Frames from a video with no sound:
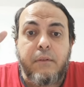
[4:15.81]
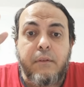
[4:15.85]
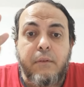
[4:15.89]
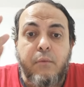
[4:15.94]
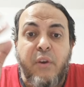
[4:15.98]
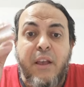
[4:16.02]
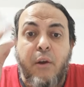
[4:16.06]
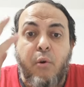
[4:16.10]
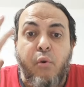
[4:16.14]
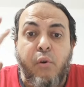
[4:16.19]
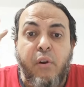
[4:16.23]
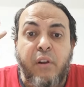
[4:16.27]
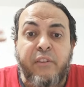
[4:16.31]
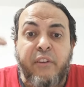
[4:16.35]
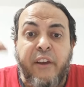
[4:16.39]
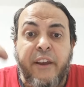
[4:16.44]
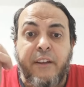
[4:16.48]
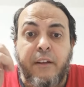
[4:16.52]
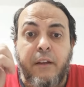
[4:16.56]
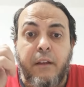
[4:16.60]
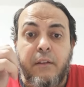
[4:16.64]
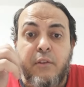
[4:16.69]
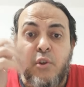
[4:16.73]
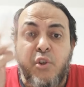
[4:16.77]
وهي قره
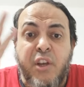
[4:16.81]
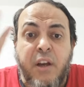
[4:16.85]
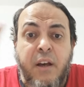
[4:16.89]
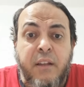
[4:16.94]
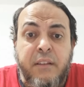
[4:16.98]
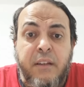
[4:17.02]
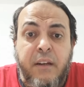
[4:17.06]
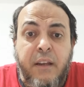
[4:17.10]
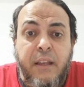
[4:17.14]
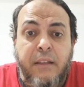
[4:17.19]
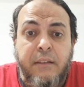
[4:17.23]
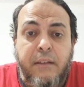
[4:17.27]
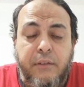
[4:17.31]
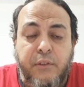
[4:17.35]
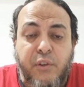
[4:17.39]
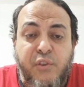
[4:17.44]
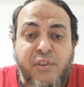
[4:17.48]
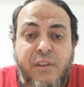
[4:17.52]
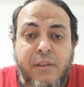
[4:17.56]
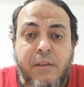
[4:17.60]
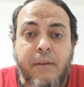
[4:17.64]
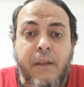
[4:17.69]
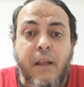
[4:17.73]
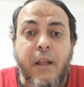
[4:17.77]
عيني ده شيء خطير جدا
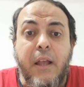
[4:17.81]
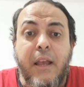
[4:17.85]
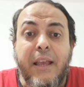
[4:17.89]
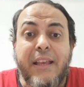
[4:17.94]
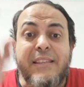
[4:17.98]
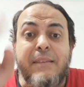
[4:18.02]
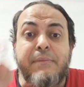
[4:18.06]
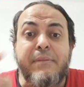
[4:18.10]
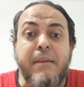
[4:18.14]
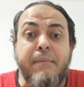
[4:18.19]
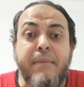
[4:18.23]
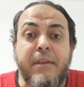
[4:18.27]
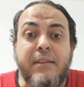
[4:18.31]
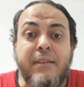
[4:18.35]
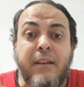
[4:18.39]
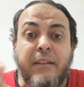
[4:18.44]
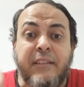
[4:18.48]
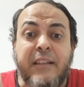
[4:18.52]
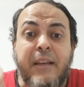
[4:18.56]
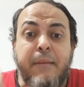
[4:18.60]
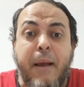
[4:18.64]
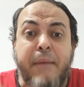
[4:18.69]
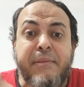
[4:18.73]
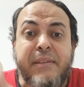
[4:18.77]
الرسول صلى الله عليه وسلم يسيب صلاه
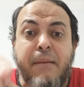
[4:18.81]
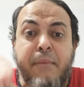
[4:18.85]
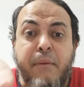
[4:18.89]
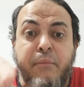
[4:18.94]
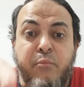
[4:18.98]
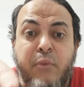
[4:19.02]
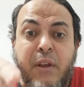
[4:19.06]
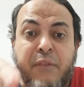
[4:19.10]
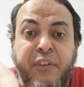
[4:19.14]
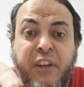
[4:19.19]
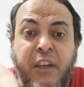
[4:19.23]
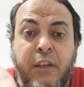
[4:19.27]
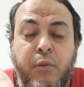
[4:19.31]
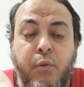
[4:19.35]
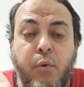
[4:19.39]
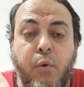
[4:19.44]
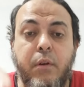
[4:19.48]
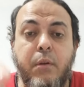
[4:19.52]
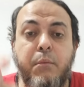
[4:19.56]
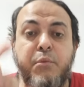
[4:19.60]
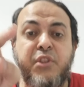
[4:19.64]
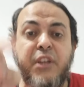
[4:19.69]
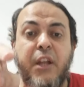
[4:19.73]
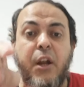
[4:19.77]
الجماعه بسبب المنافقين دول
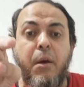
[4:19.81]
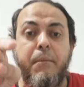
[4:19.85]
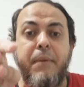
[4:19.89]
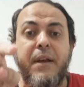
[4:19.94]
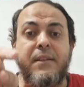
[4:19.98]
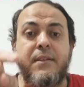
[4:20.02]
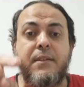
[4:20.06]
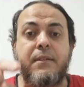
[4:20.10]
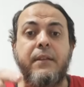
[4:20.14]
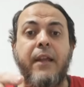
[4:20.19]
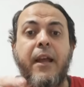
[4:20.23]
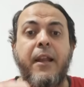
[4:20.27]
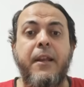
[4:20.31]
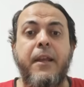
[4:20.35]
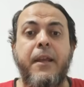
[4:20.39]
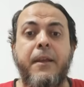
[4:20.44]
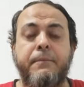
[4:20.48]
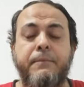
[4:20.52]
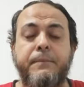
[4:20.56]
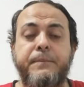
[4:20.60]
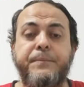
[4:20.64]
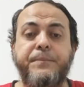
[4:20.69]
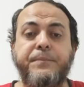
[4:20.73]
مش كده وبس ده قال ايه